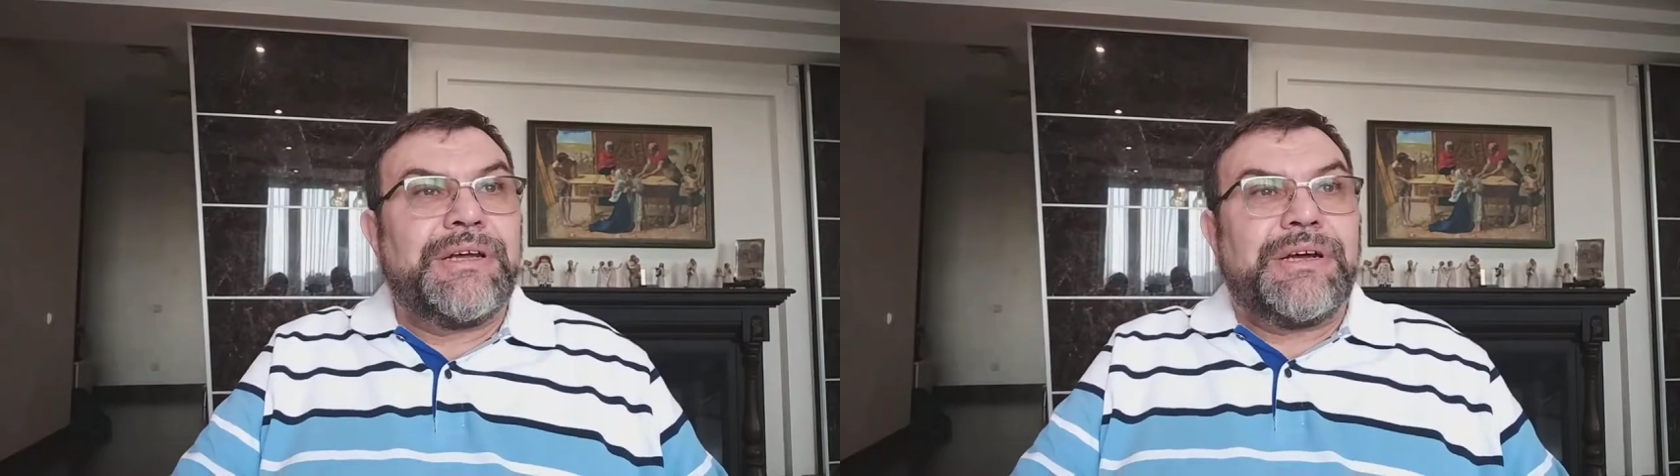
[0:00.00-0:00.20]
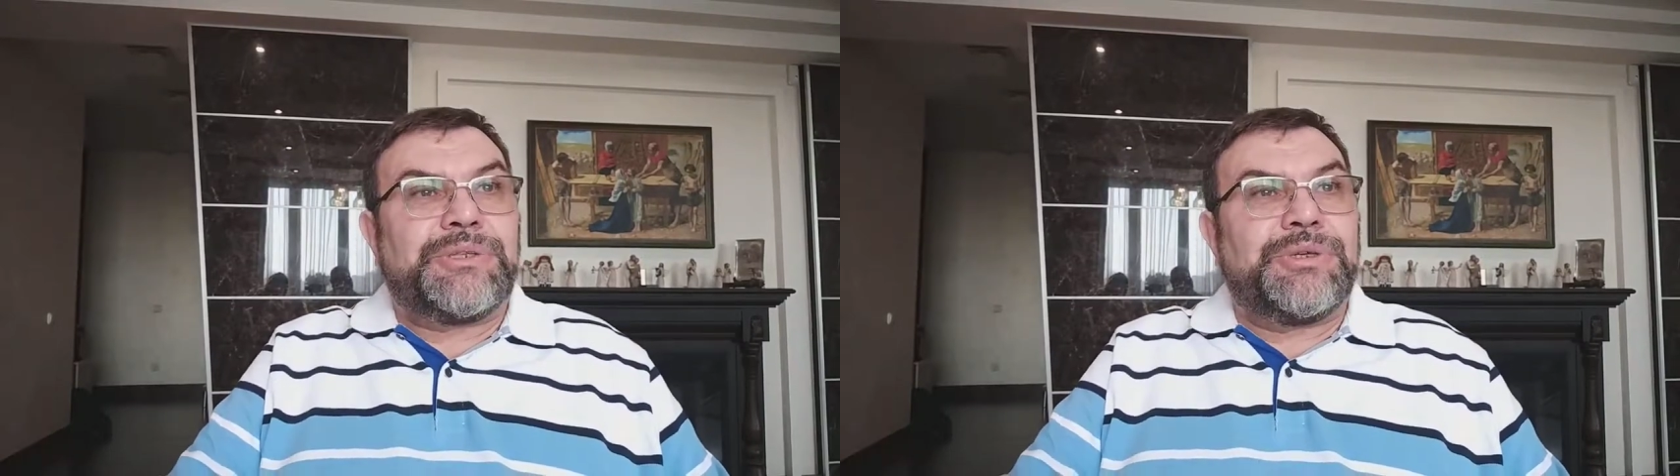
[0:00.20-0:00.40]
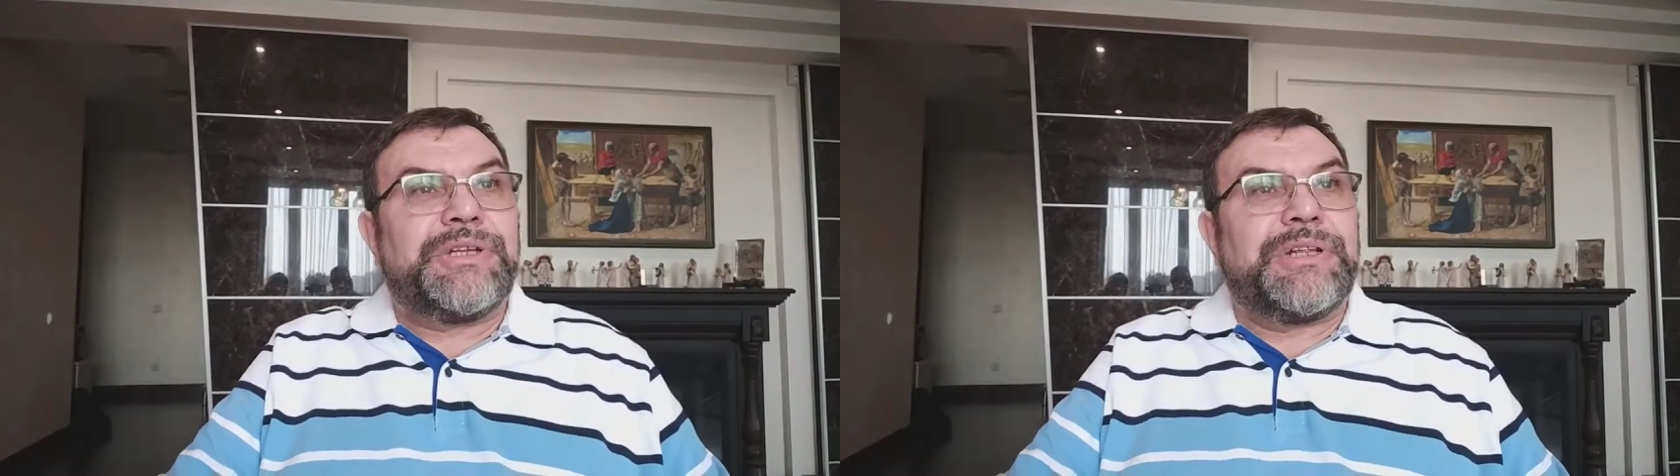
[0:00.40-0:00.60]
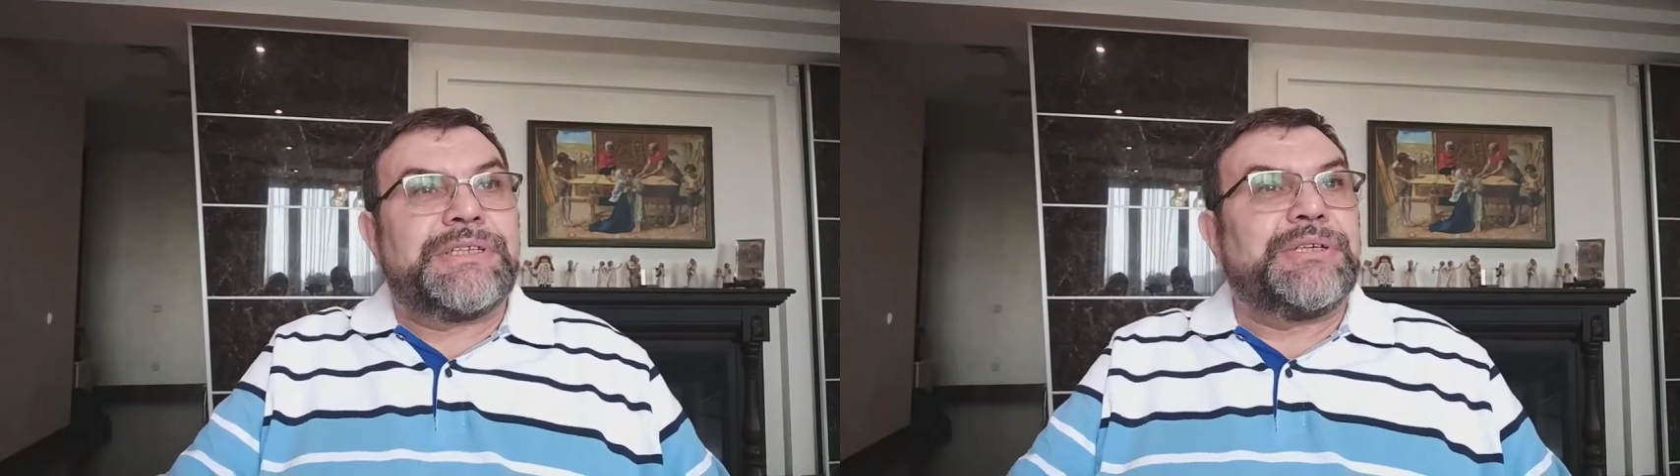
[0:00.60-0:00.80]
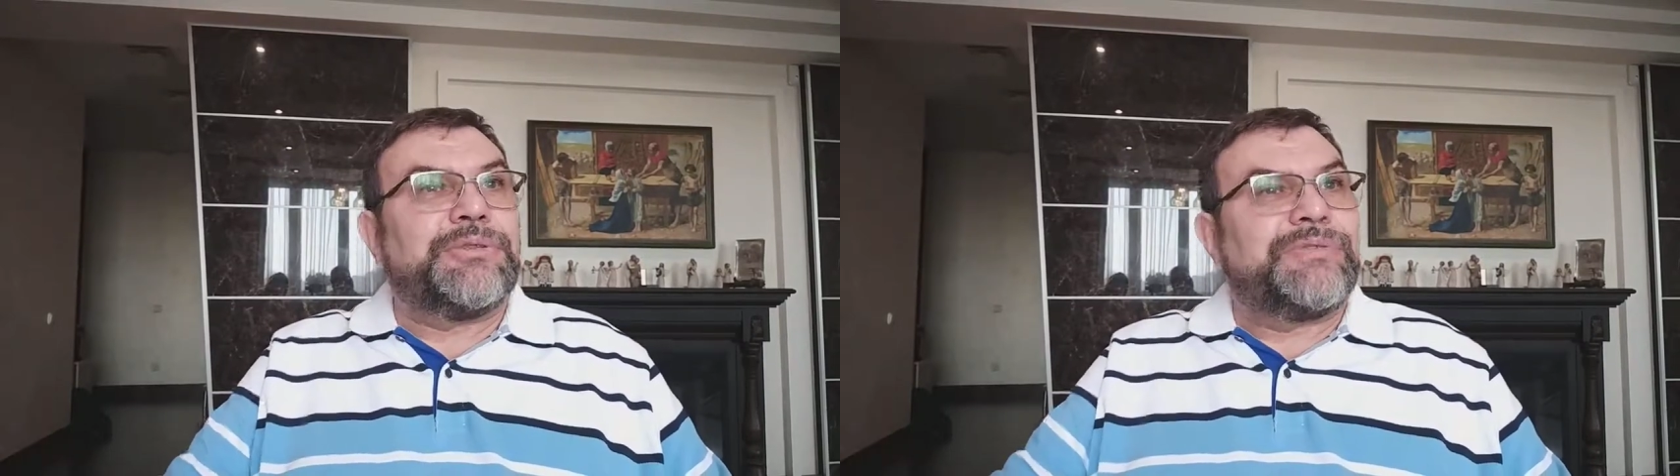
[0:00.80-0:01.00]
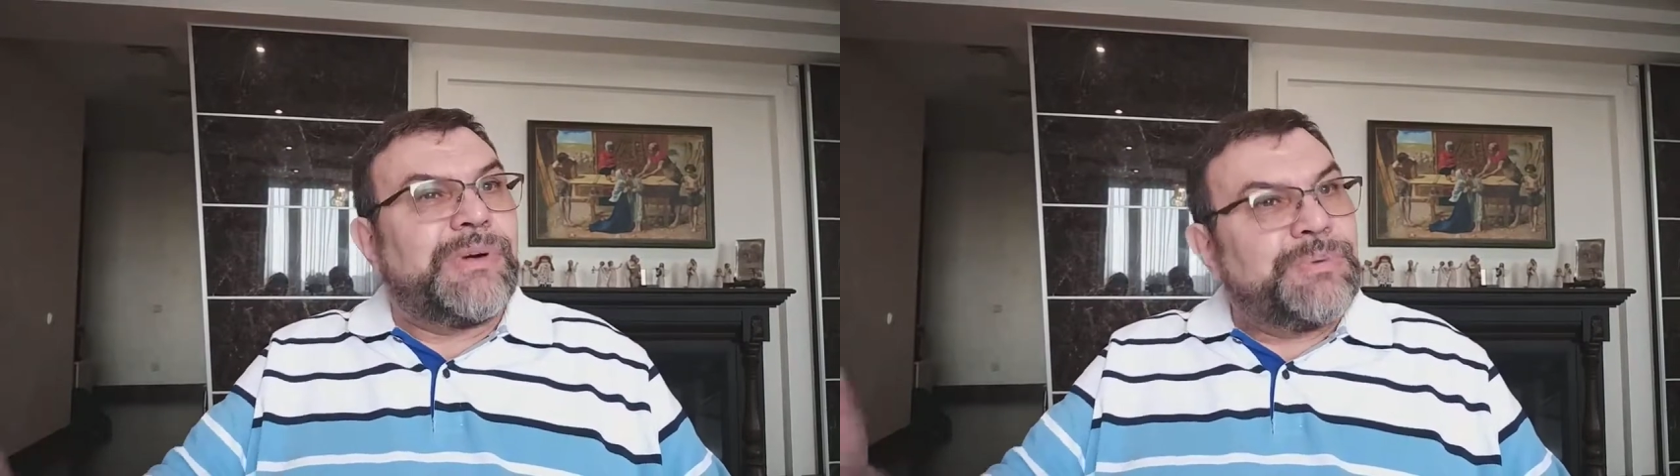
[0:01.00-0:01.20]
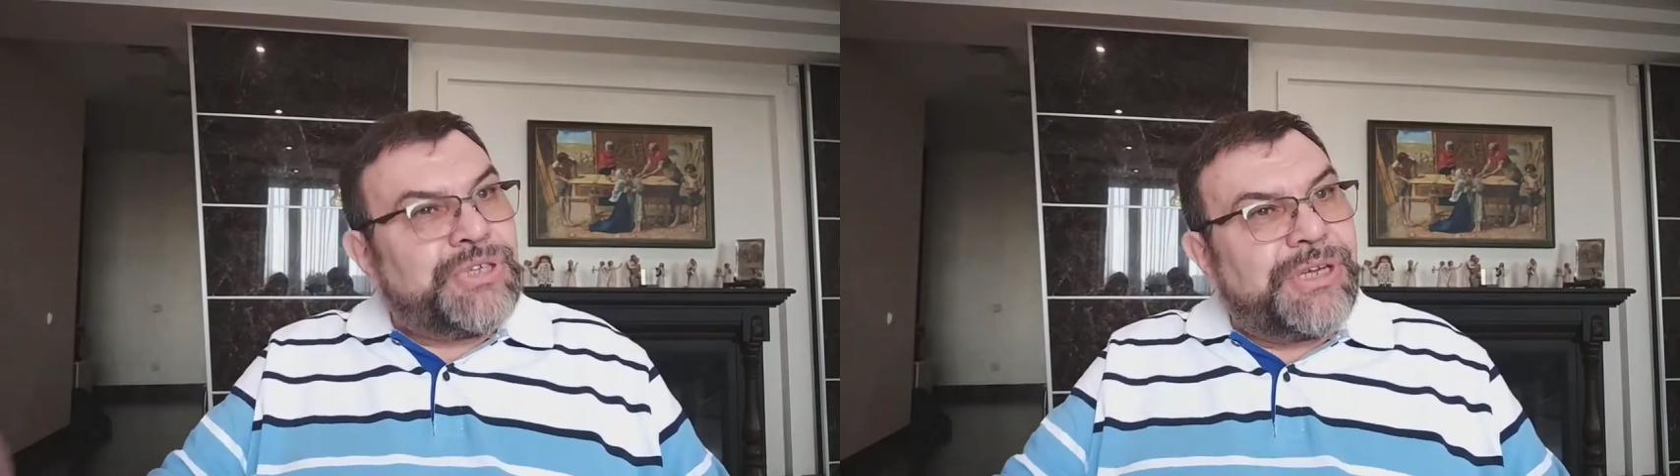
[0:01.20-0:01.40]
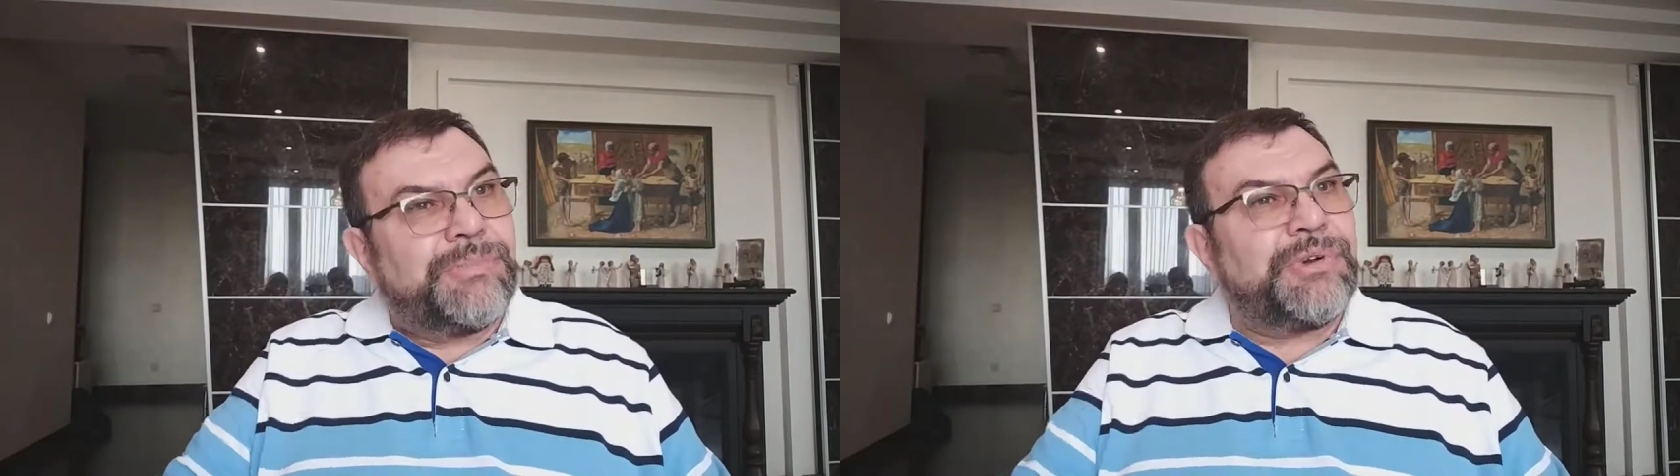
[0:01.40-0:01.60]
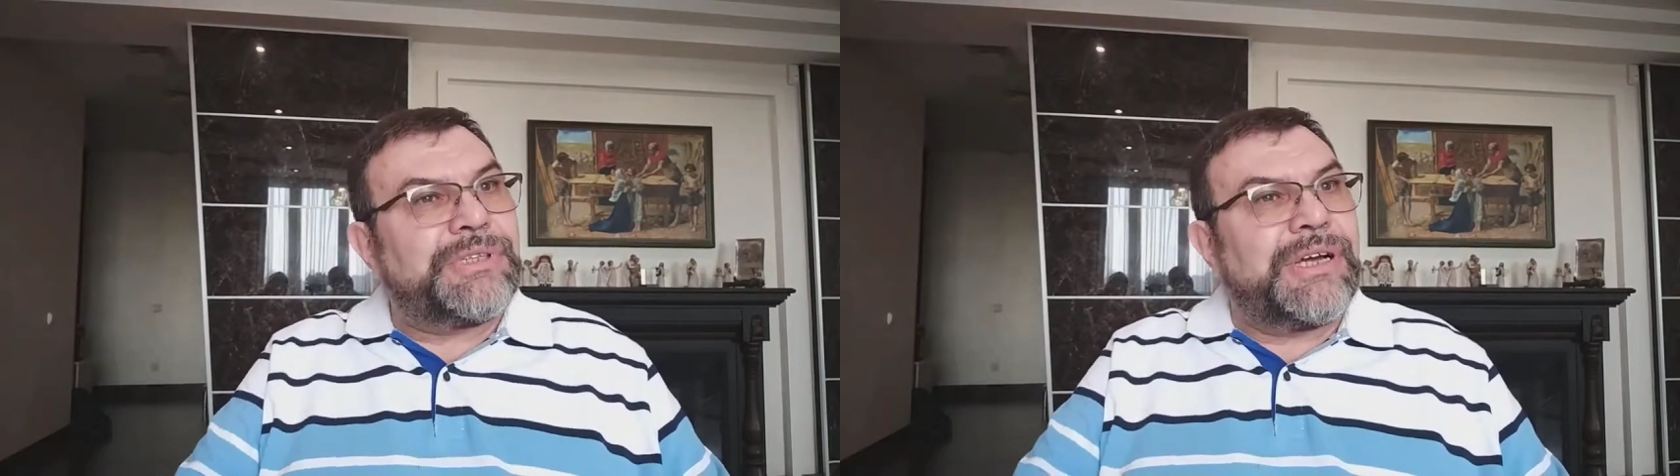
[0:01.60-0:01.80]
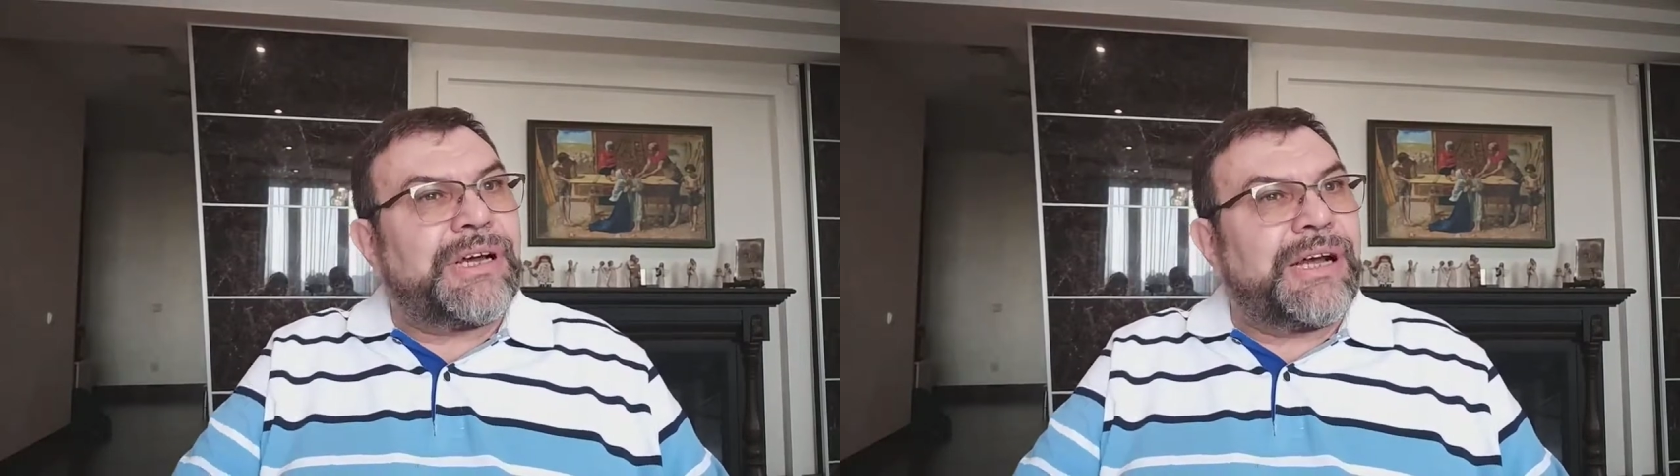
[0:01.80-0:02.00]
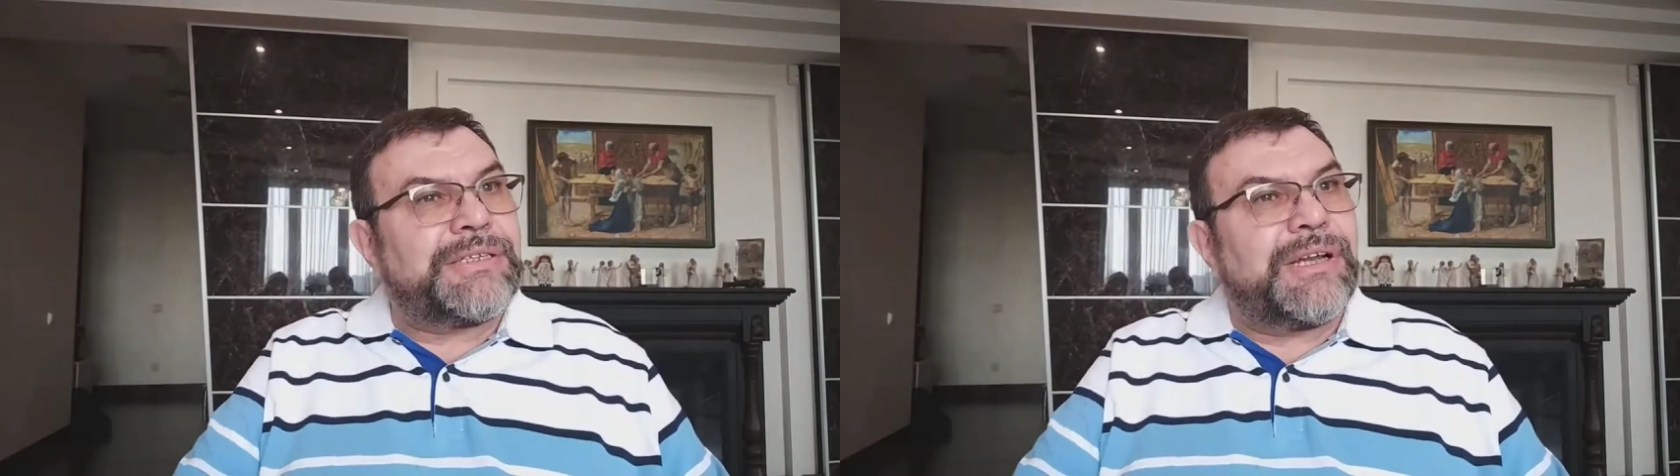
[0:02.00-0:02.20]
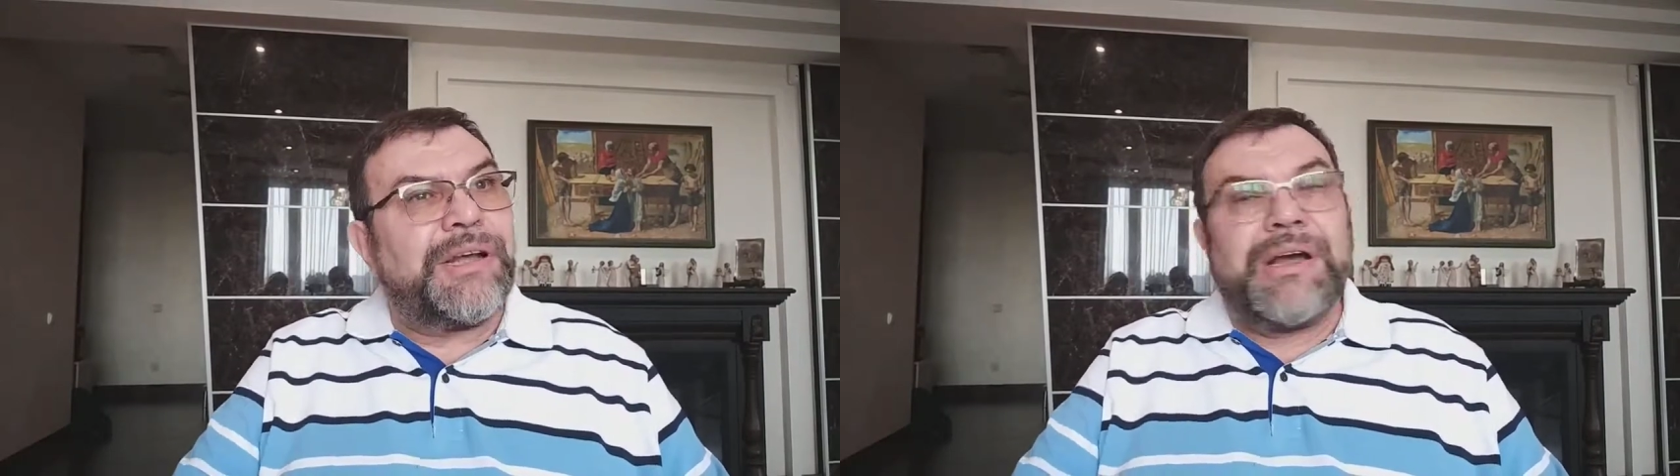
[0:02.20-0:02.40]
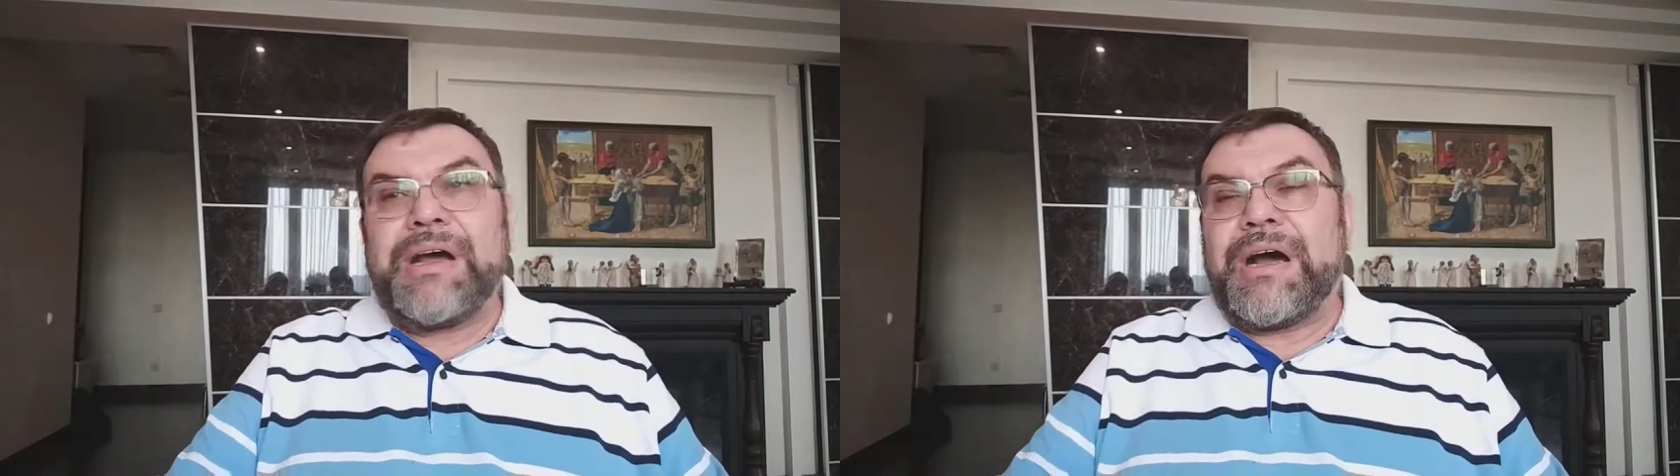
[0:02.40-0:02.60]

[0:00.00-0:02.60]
кто не налазит, тот вообще будет наказан,